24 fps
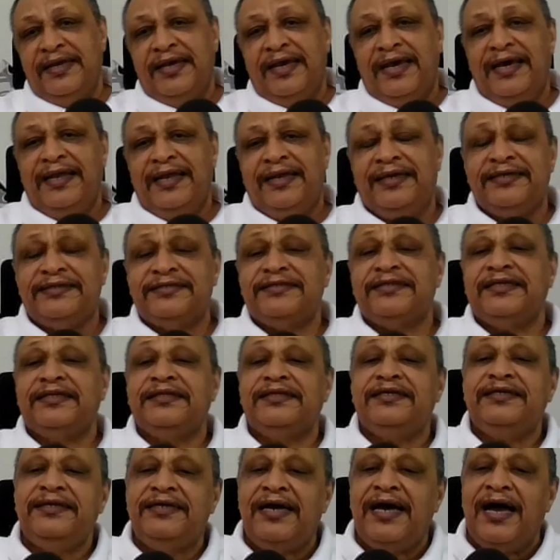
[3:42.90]
القصة
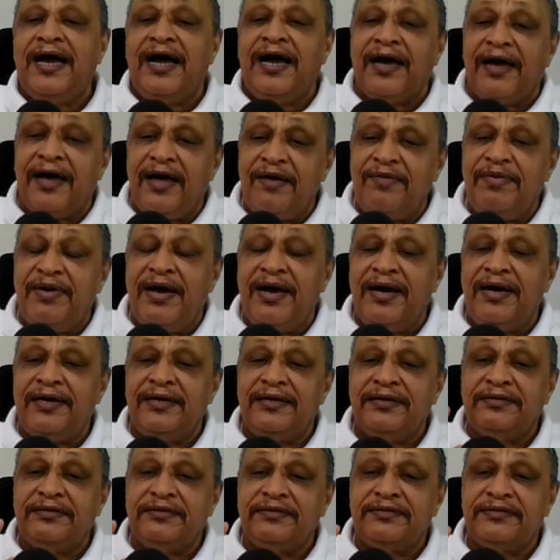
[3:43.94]
دي أعقب
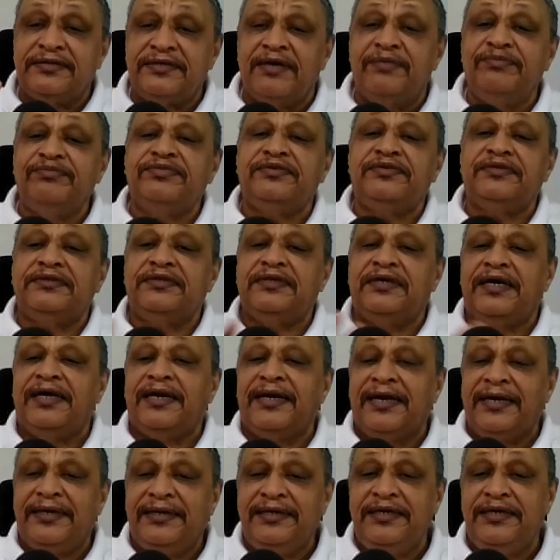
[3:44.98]
صمت
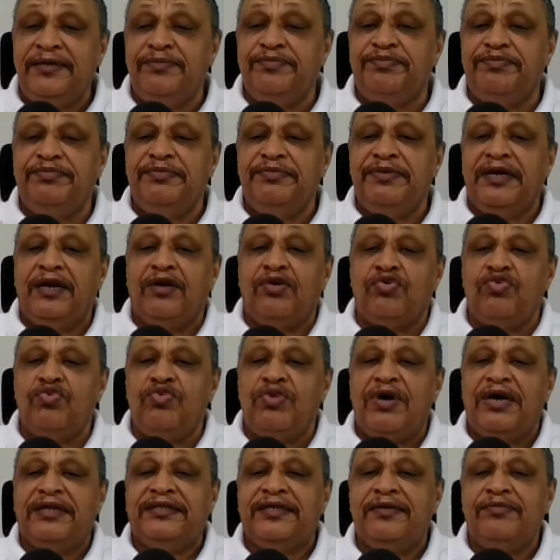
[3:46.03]
رهيب من
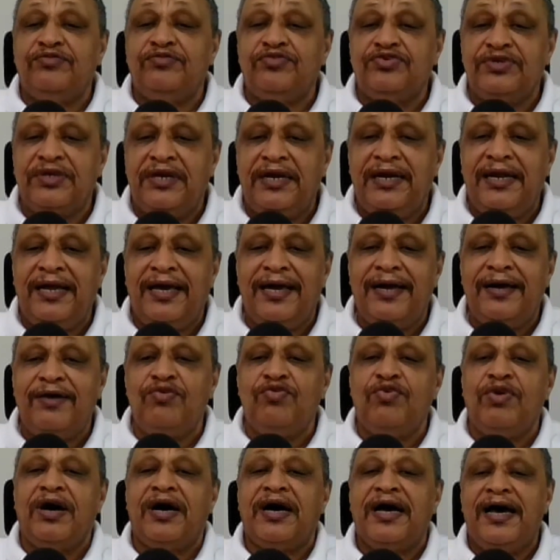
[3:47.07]
القوات المسلحة
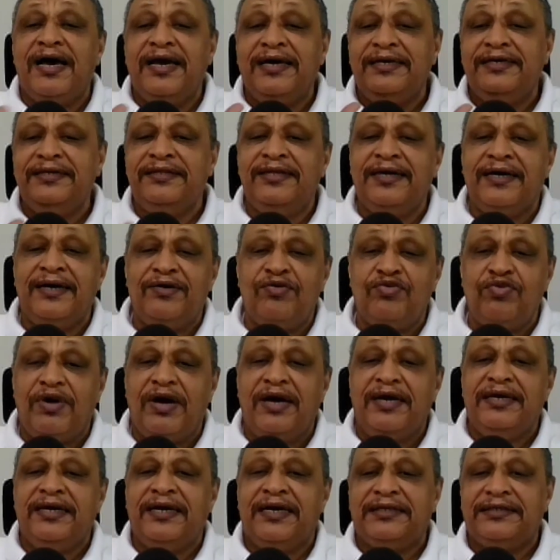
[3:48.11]
وقائدة
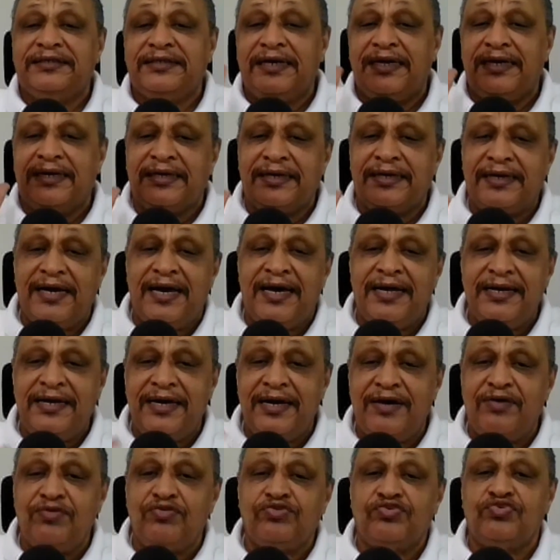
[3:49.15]
وهيئة
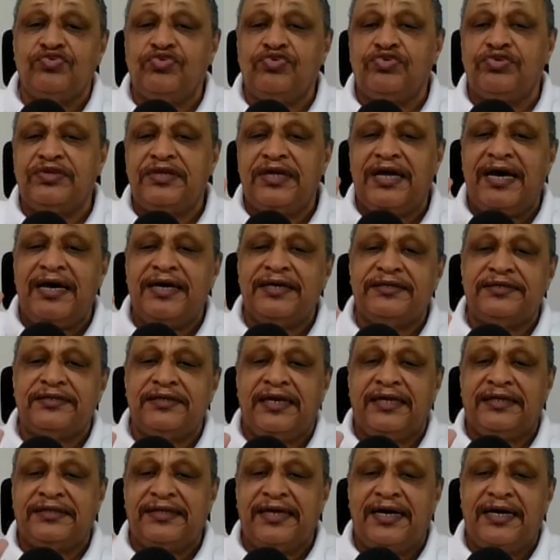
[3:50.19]
أركانة
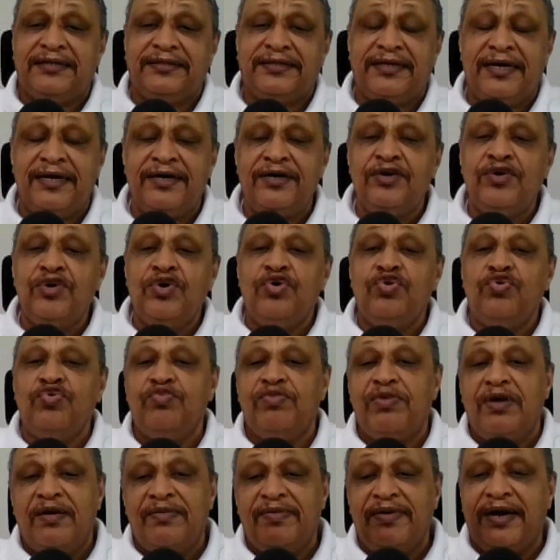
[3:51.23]
وسلطاتة
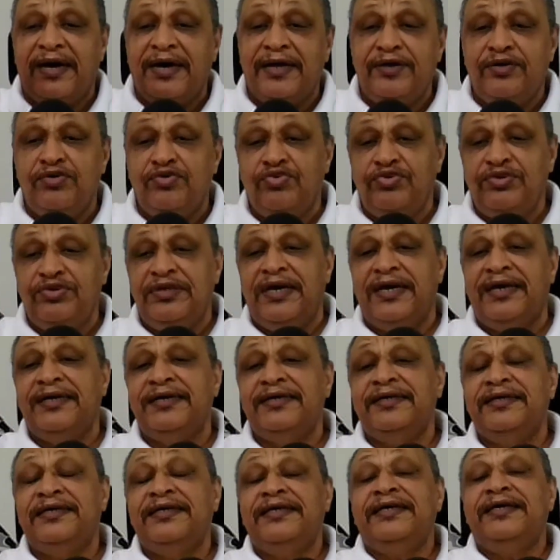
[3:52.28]
وبابا غنوجة
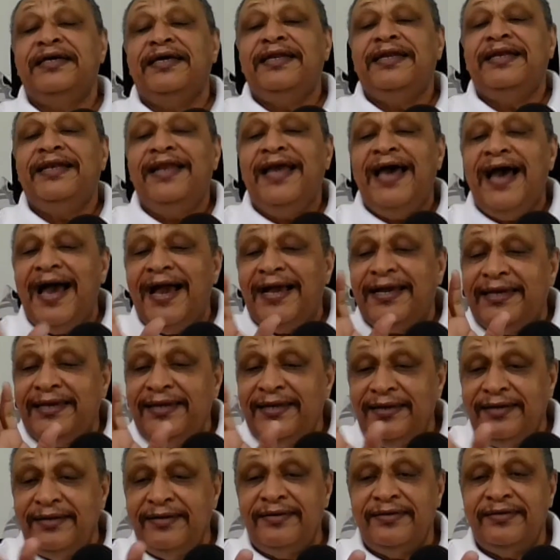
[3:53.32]

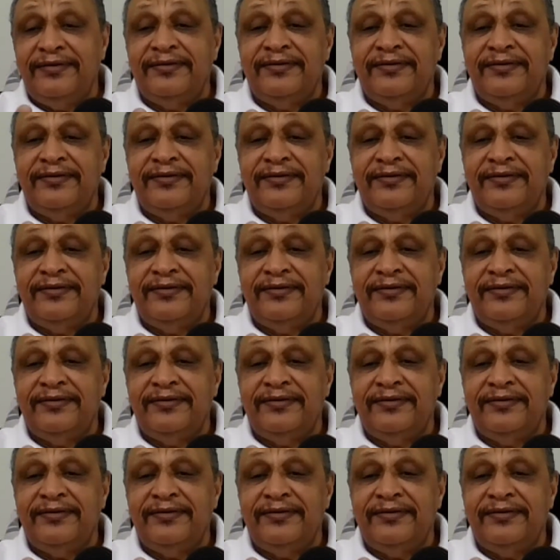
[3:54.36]
لكن